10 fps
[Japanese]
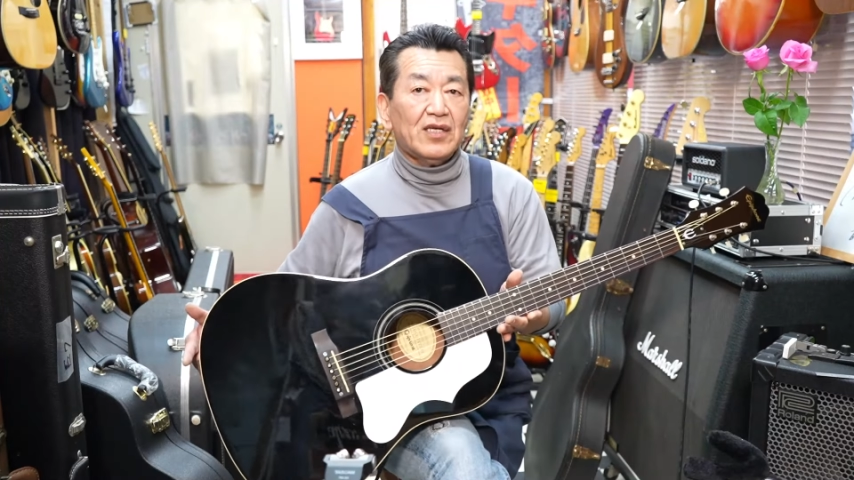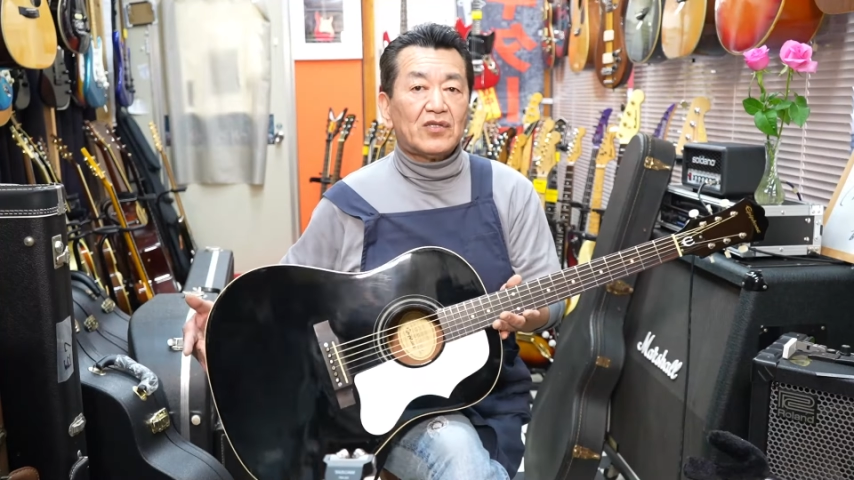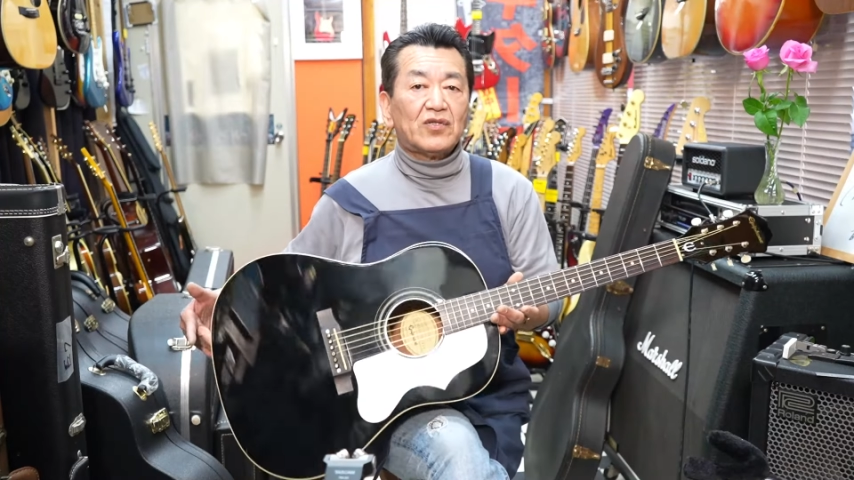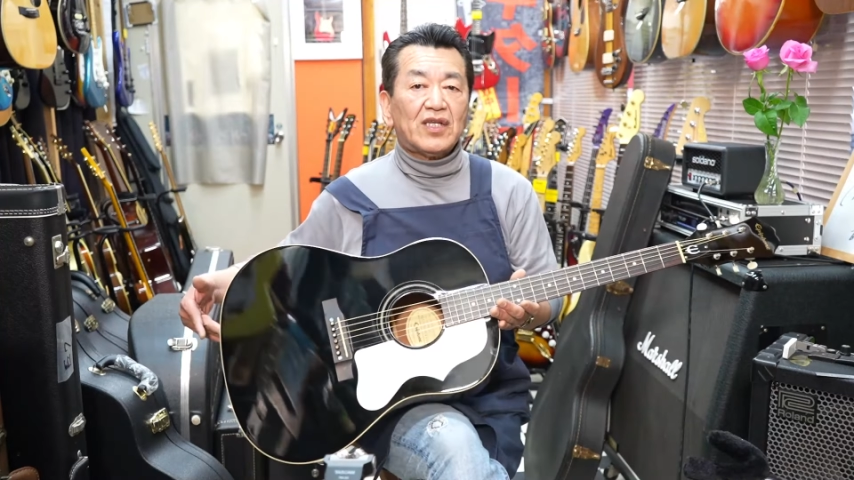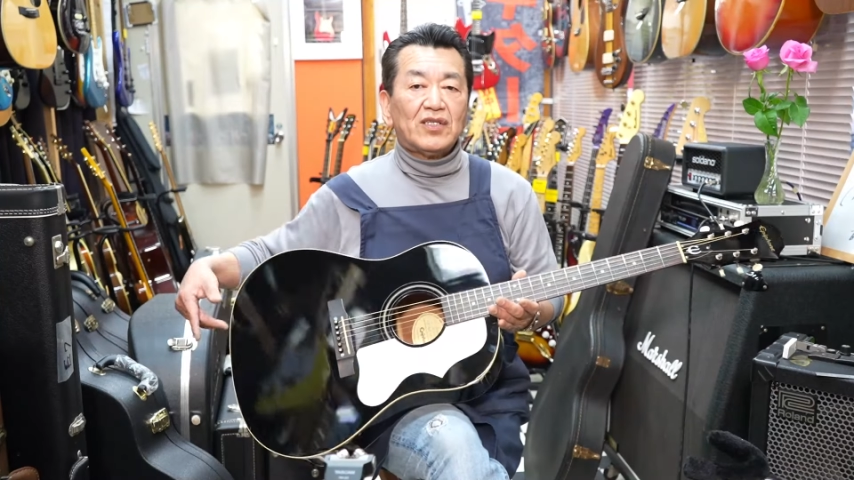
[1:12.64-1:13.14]

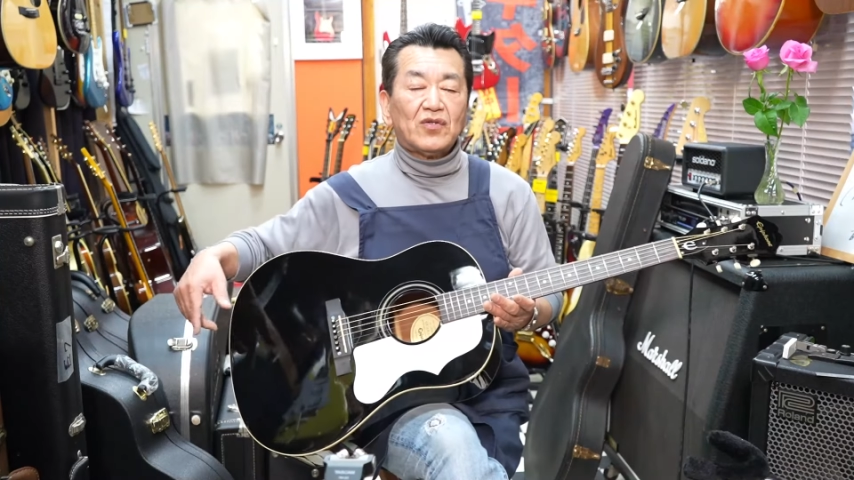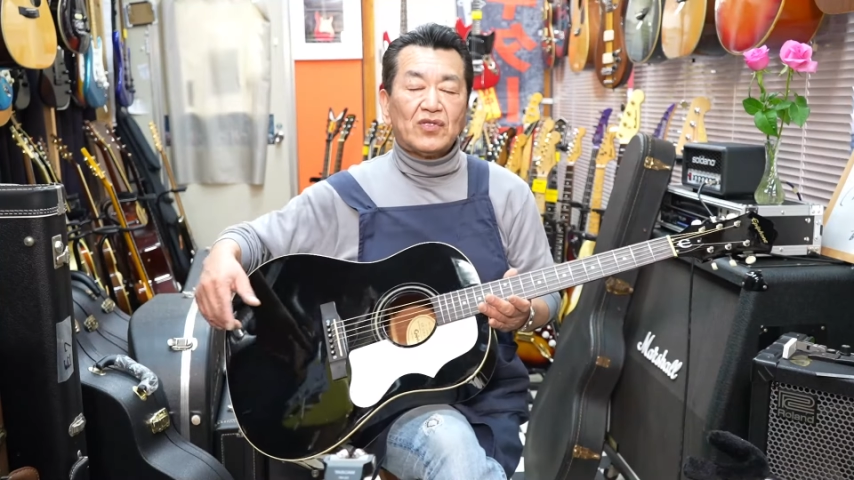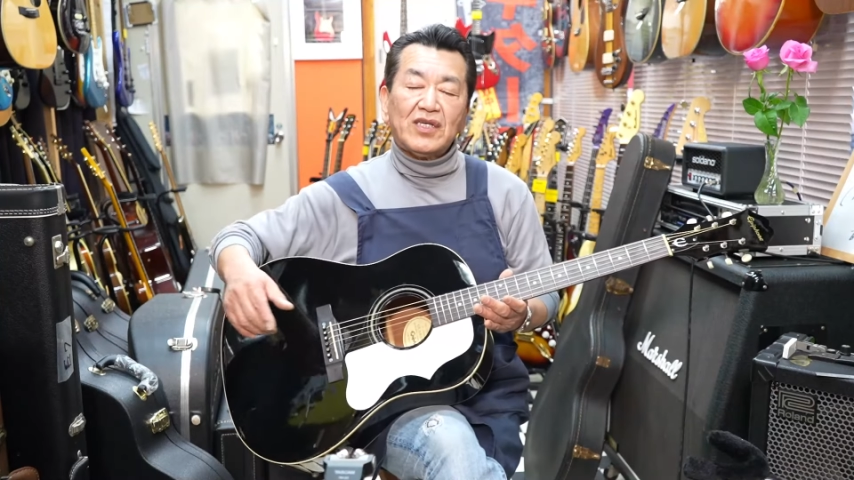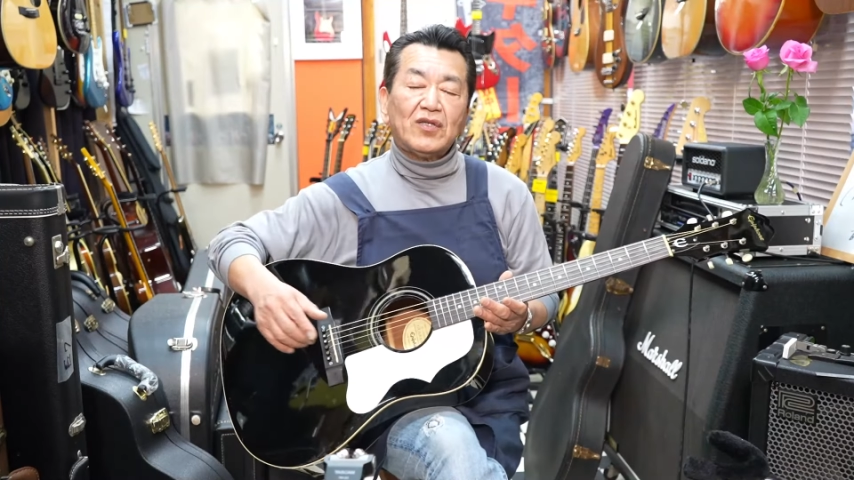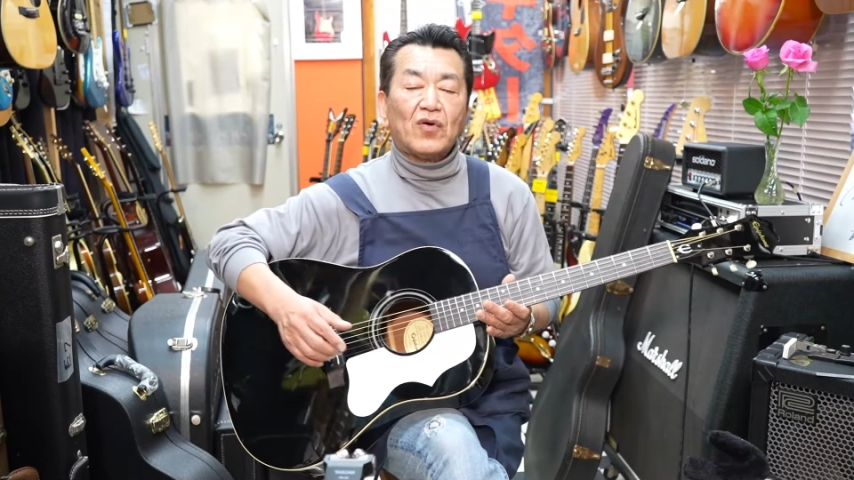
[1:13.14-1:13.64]
そして女
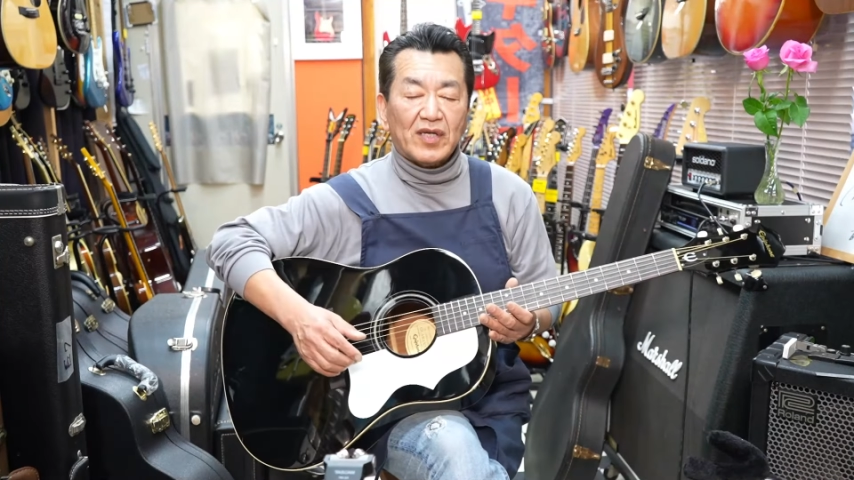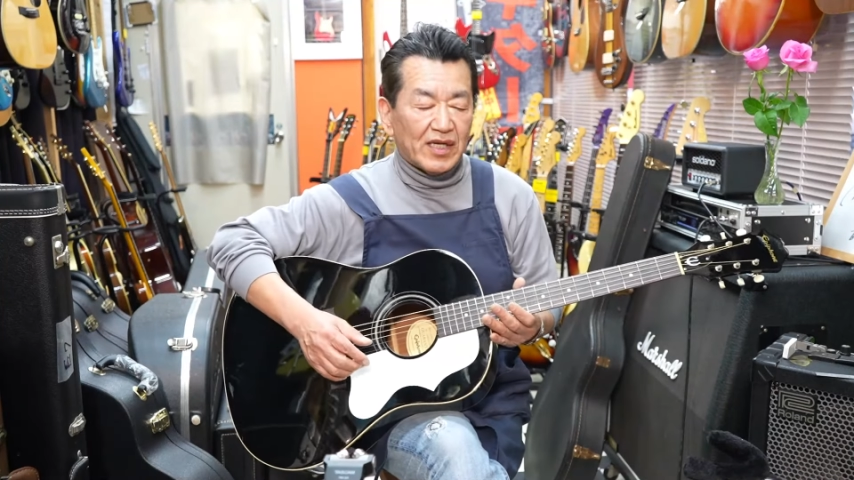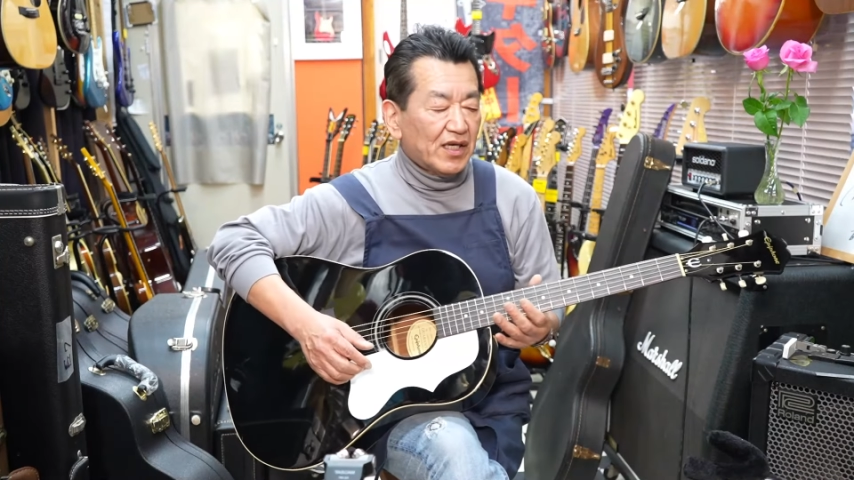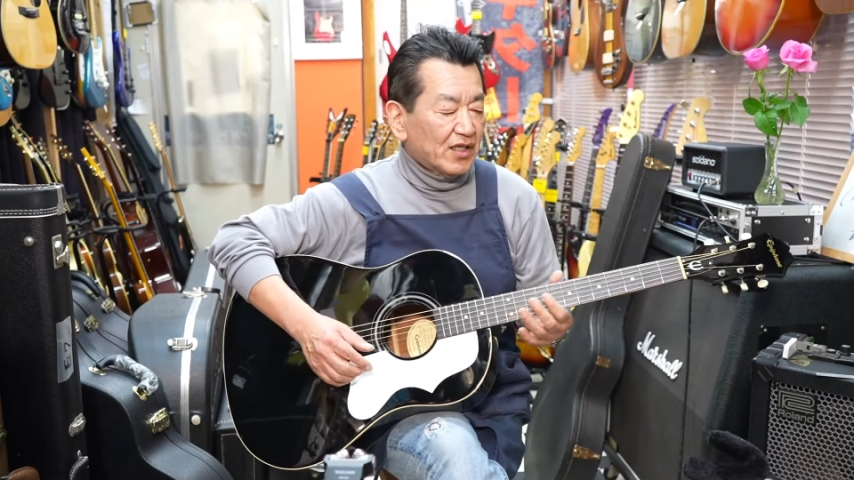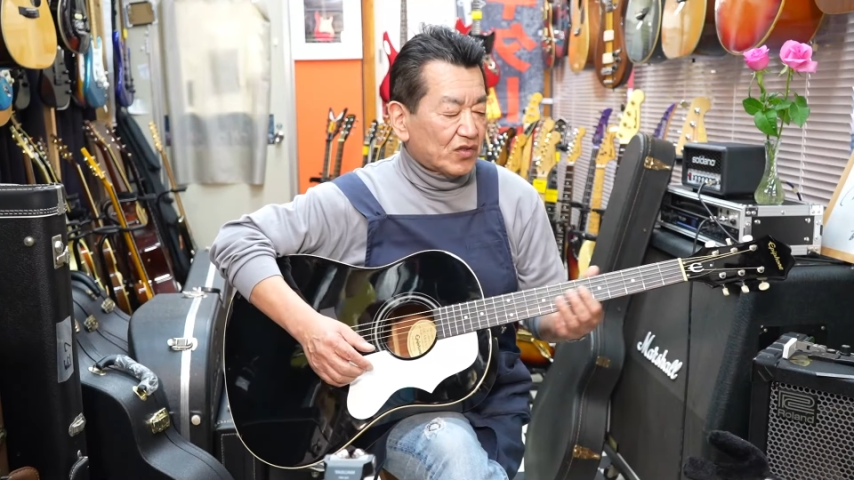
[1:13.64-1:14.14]
性とか
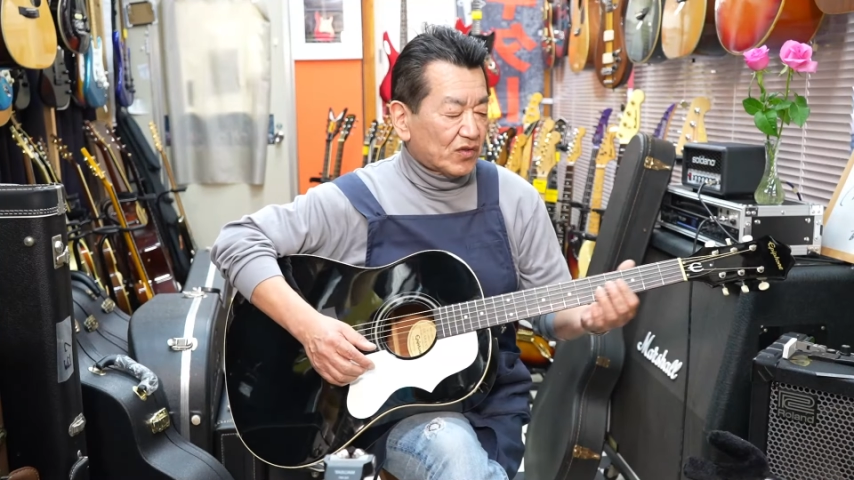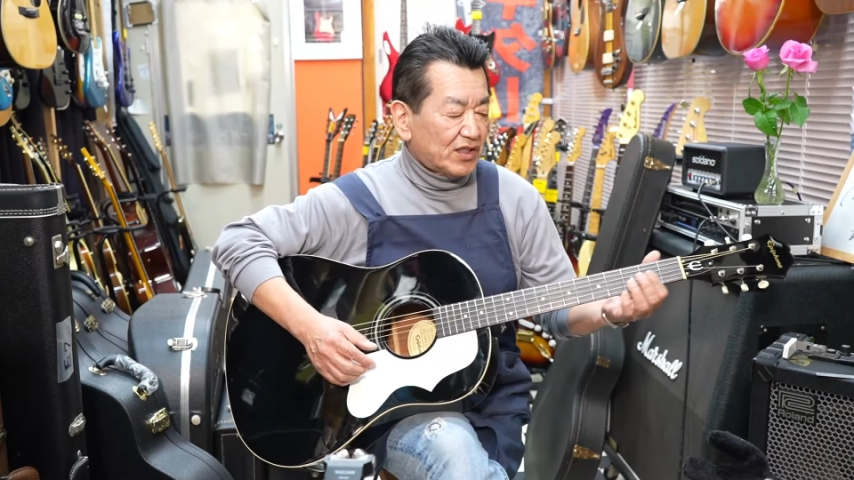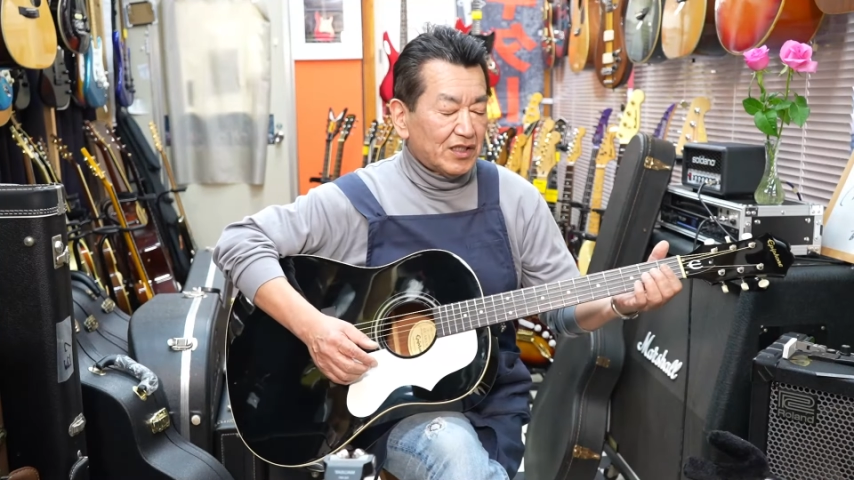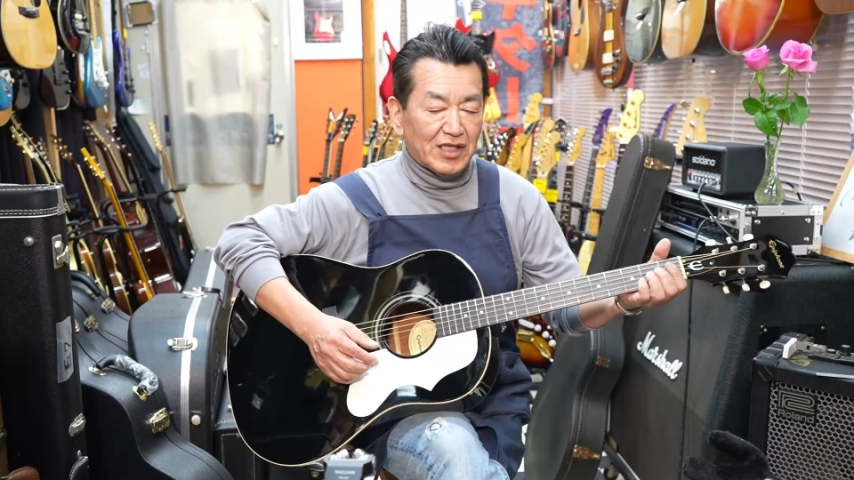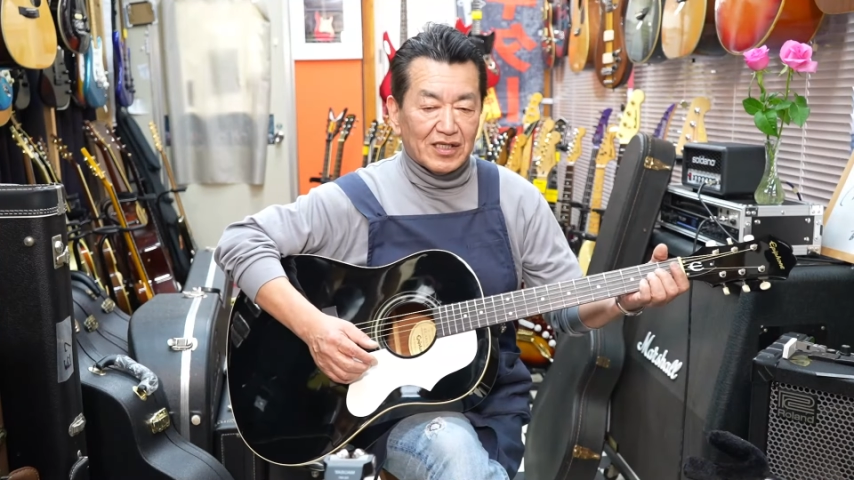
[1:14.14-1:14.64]
ね初
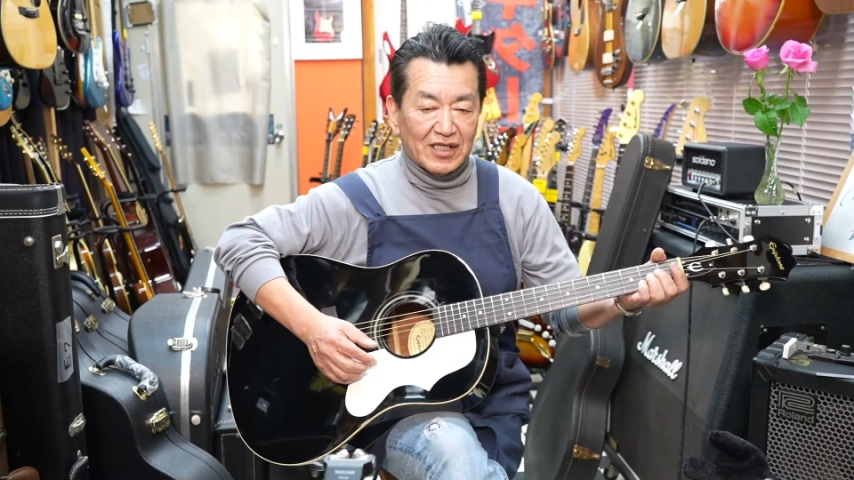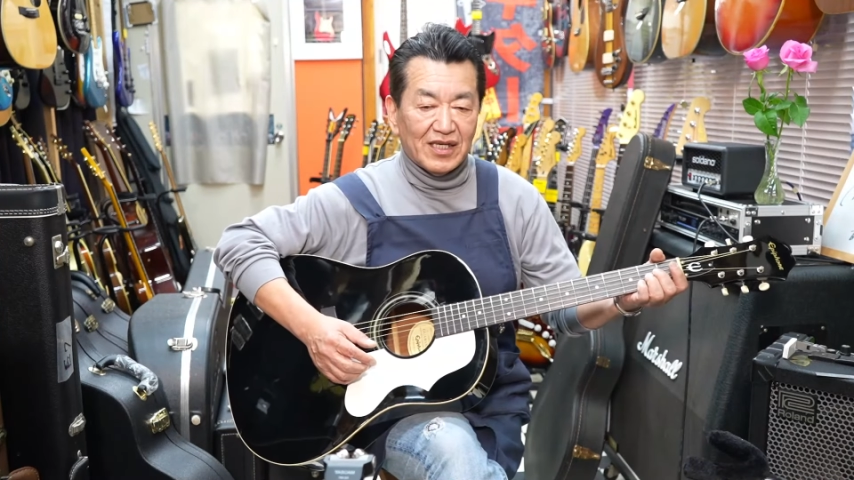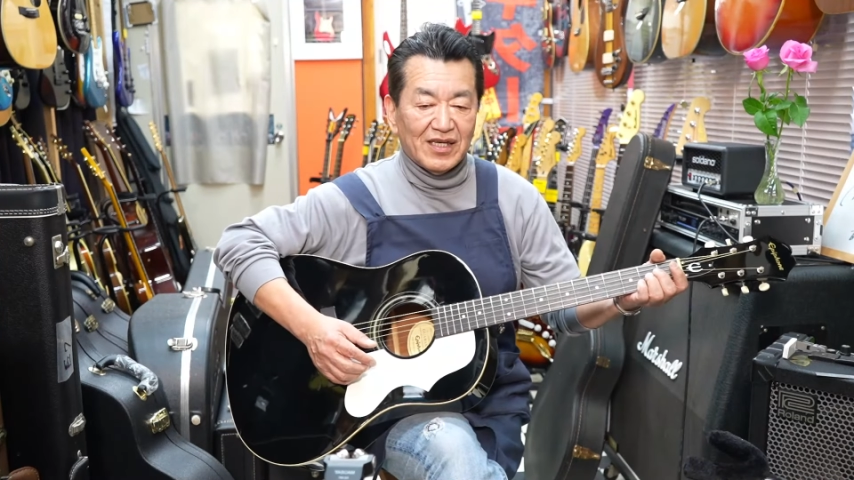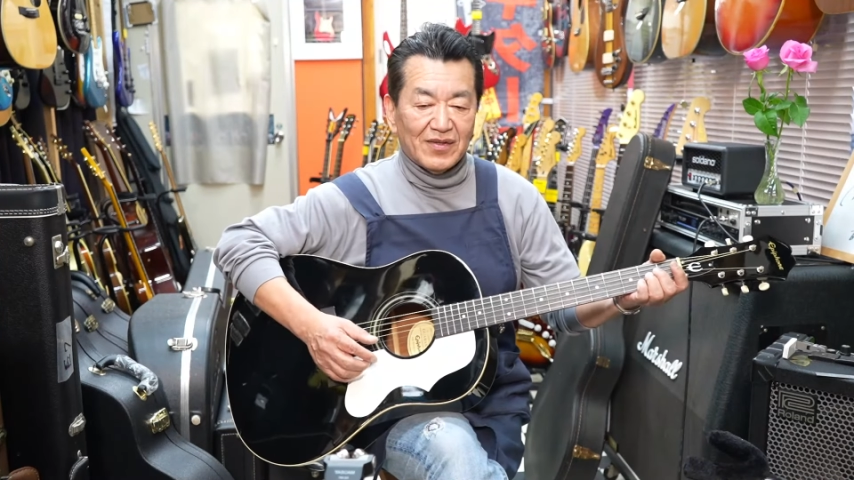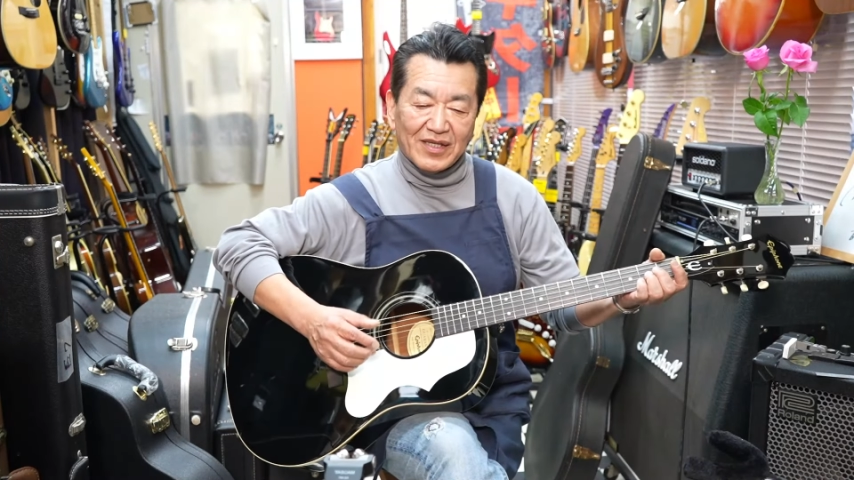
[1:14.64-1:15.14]
心者に